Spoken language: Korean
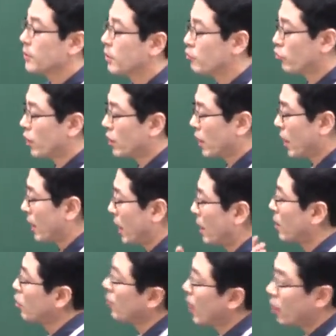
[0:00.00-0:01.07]
지금 두 개를 다
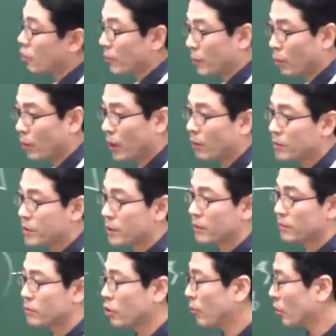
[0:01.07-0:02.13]
한꺼번에, 공개하고
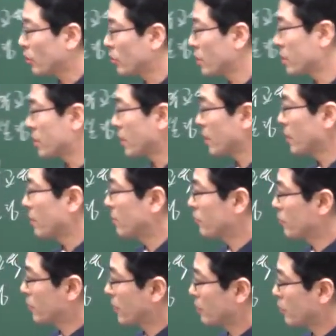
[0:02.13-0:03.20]
지금 처음 어떤 절차?
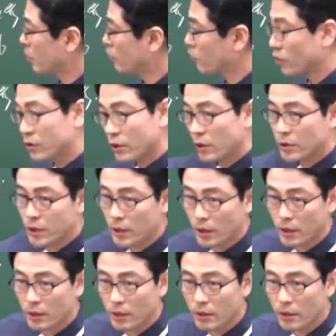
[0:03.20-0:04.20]
분사무소를 두는 절차.